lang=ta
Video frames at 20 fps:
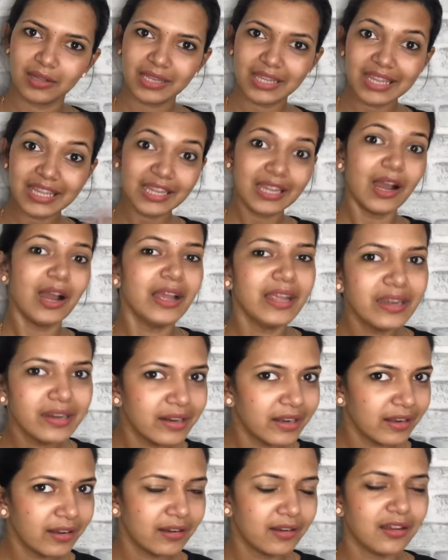கீ
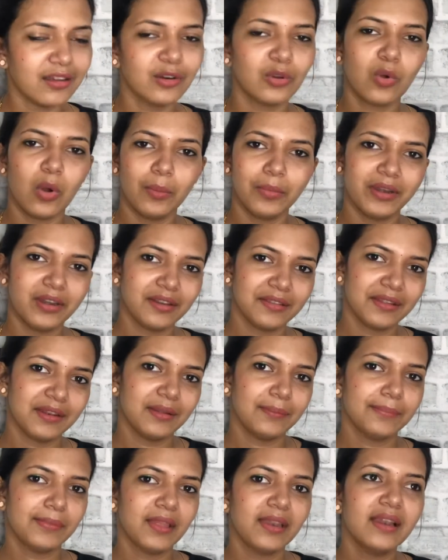இன்க்ரீடியண்டாக இருக்கும் அப்படின்றது
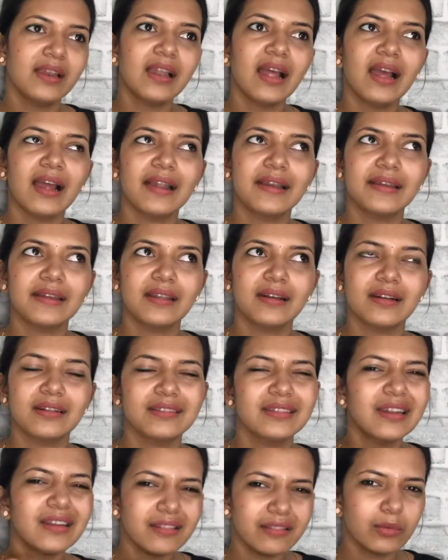எனக்கு தெரியல அண்ட்
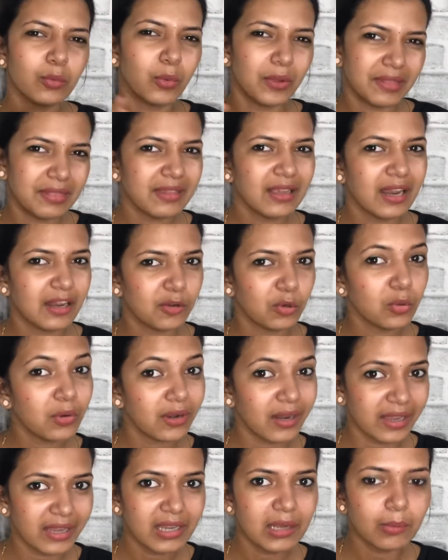தட் இஸ் ஒன் திங் ஐ
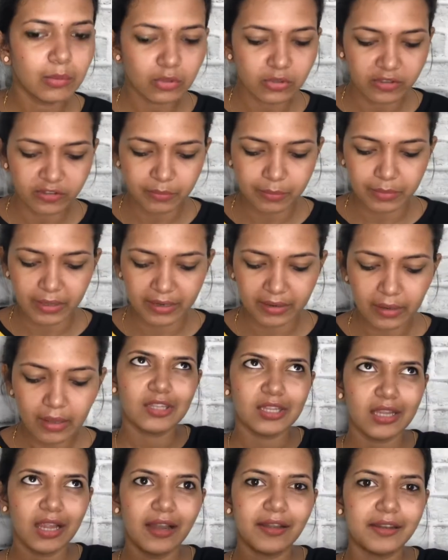டோன்ட் லைக் அபவுட் திஸ்
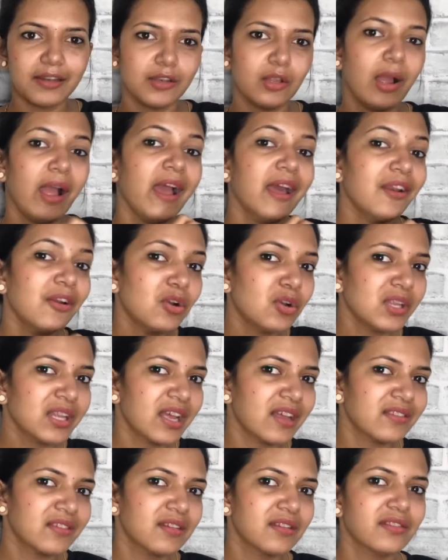பிராண்ட் ஐ டெல் யூ
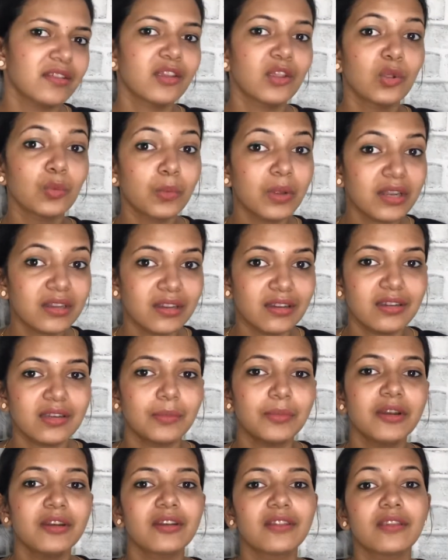ஹைரானிக் ஆசிட் இஸ் கியூமக்டன்ட்
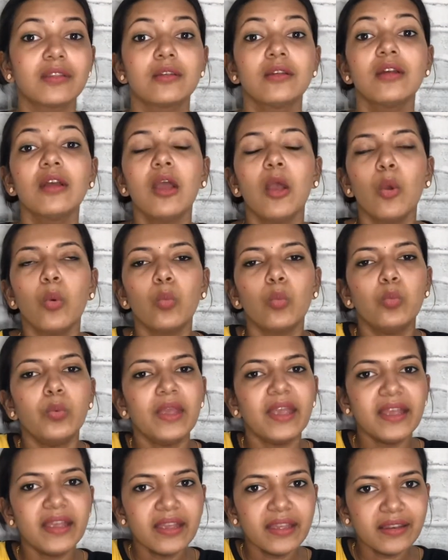அப்படின்றது
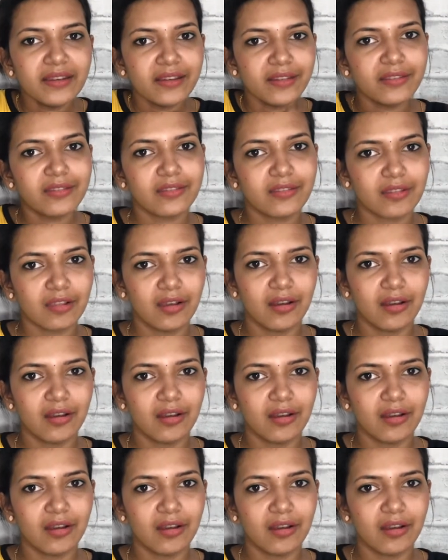வேரியஸ்